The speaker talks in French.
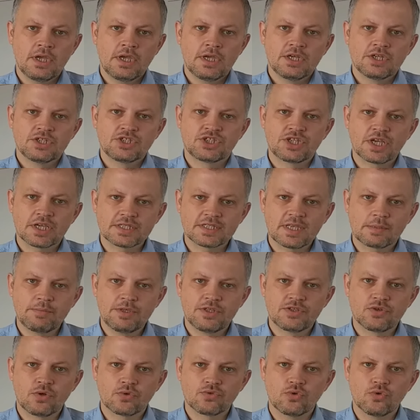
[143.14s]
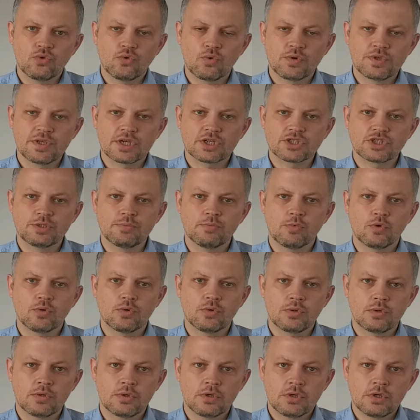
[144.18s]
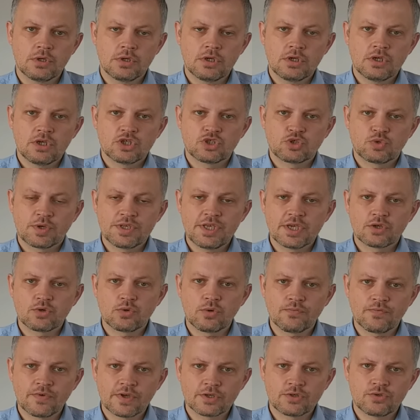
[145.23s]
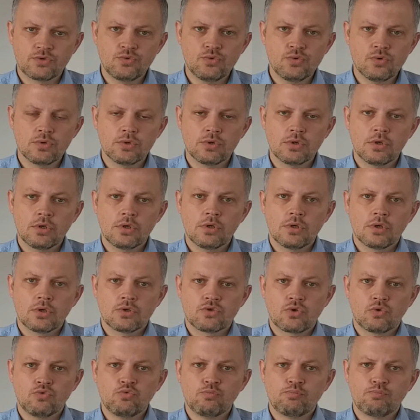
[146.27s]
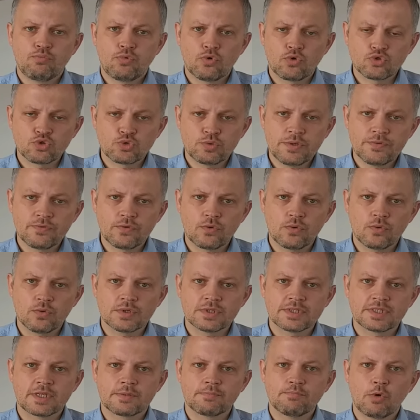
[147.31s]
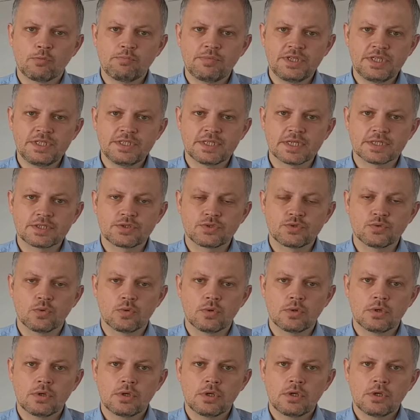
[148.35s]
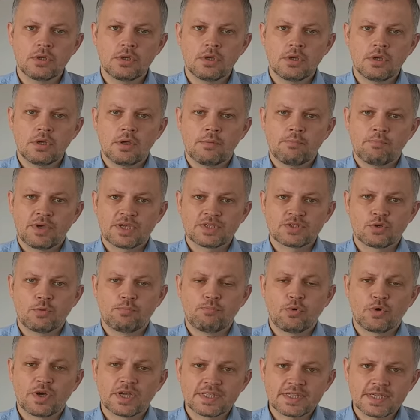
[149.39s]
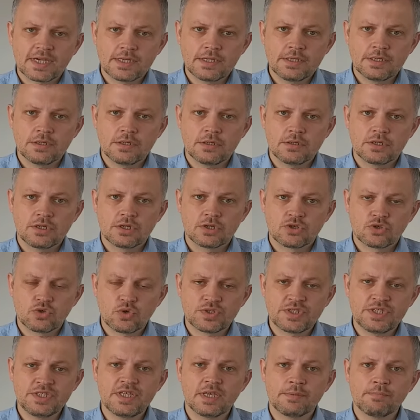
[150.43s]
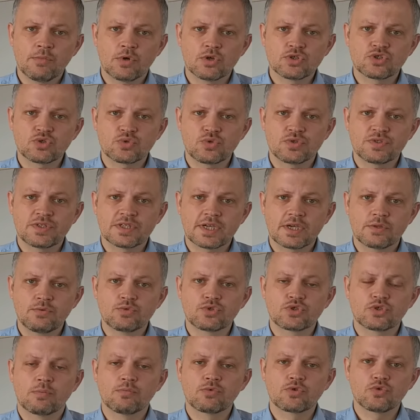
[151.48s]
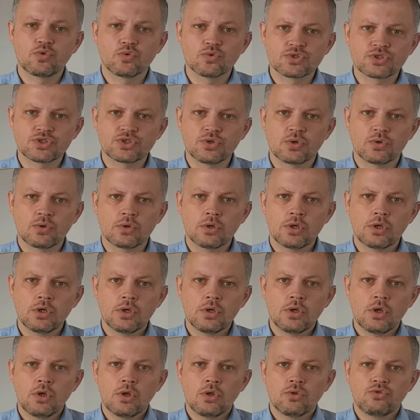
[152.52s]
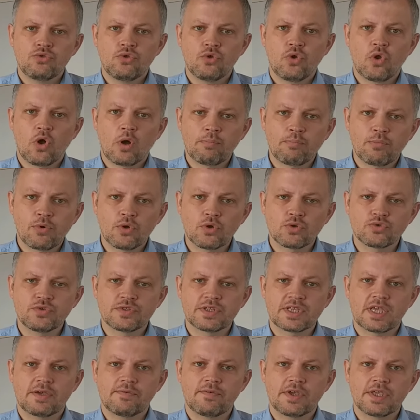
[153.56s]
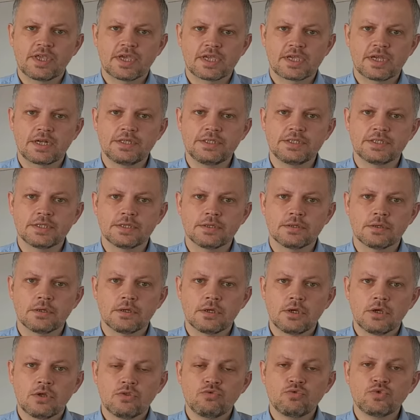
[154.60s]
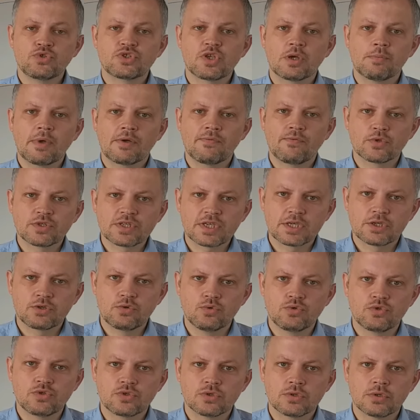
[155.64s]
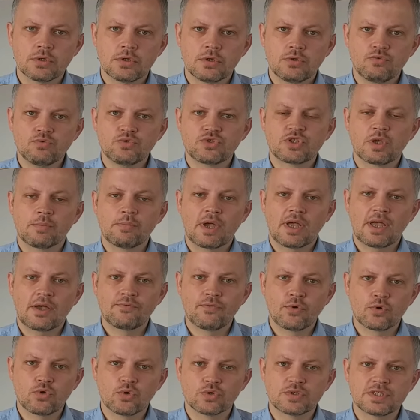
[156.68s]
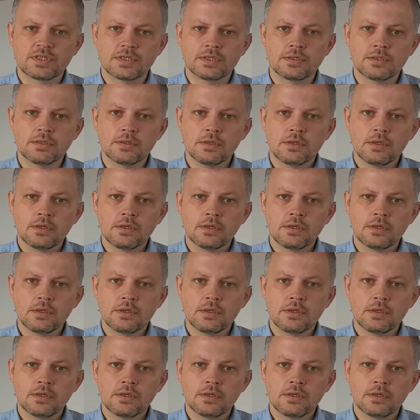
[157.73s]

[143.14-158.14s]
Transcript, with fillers: Chers habitants de Hon et Argimont, soyez convaincus que nous poursuivrons cette mobilisation. Parce que pour être allés quotidiennement sur le terrain, nous sommes conscients de l'ampleur du travail à réaliser. Nous sommes à votre écoute, nous sommes à vos côtés.